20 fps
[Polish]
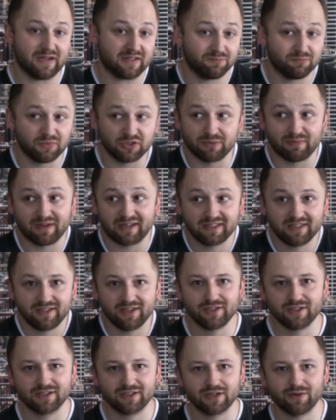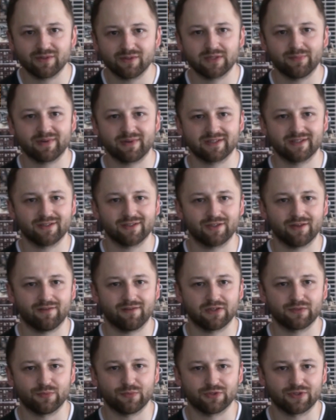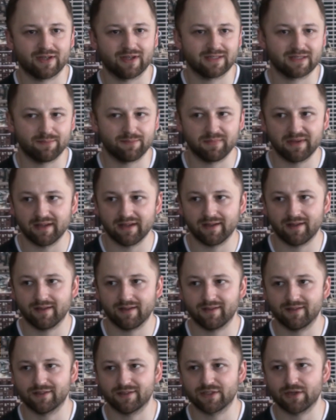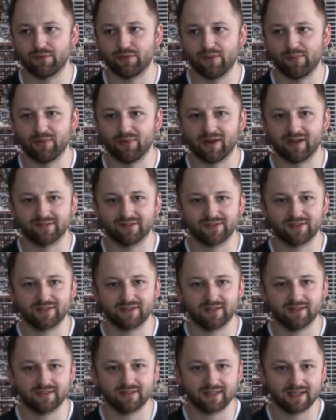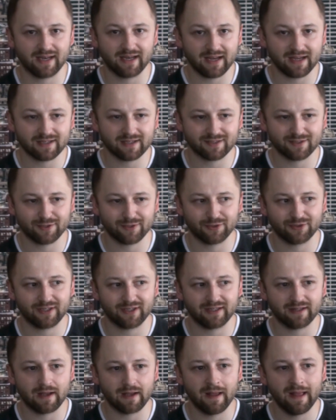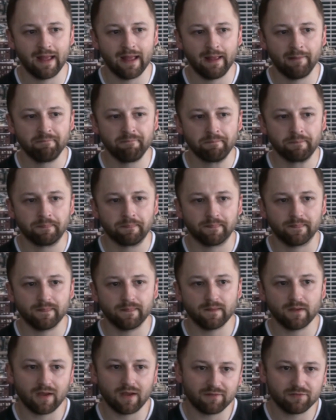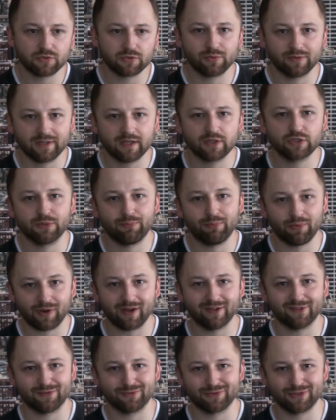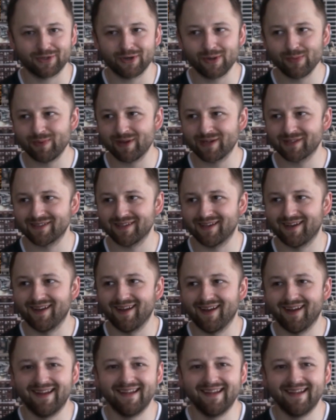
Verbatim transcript: Może Martini się chciało zaprezentować, może SMP chciało pokazać Sergeja Sirotkina. No a wyszło tak, że pokazał się Robert, a